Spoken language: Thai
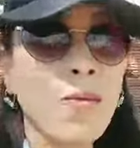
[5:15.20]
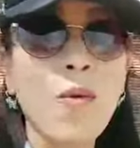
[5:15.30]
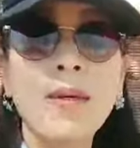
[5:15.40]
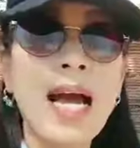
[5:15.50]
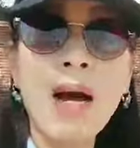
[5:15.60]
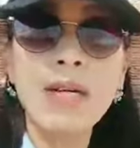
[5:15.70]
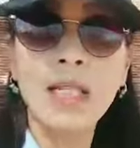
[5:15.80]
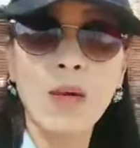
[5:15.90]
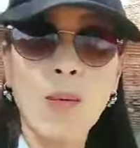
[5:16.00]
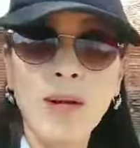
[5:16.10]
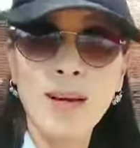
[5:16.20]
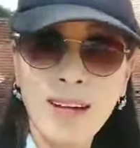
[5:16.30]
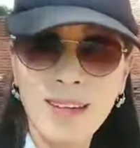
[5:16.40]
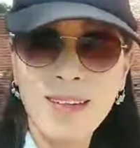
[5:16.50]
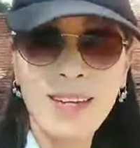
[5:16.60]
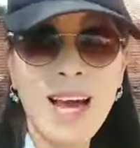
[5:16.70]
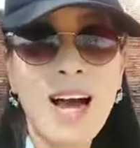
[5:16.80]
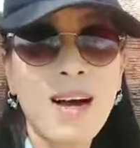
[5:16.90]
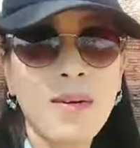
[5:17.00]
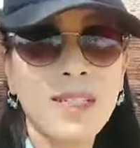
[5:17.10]
โอ้เป็นข่าวใหญ่โตเลยนะ
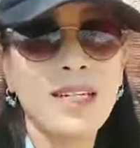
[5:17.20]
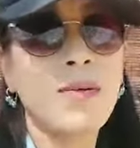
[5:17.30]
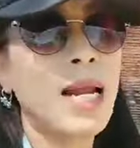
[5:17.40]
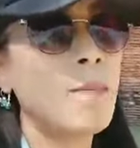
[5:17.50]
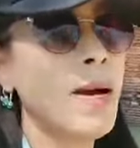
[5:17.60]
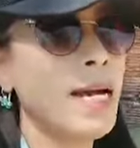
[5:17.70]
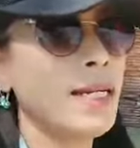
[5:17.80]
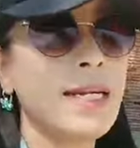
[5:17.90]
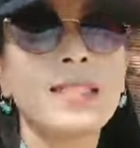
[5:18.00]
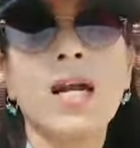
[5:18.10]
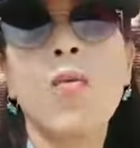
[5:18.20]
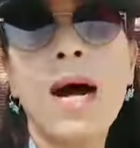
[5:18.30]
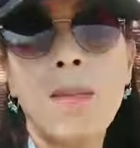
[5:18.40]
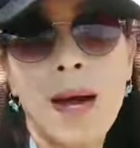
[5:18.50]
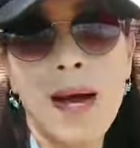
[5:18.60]
คะ เพราะนั้นในเวลาไปนะที่จะระวัง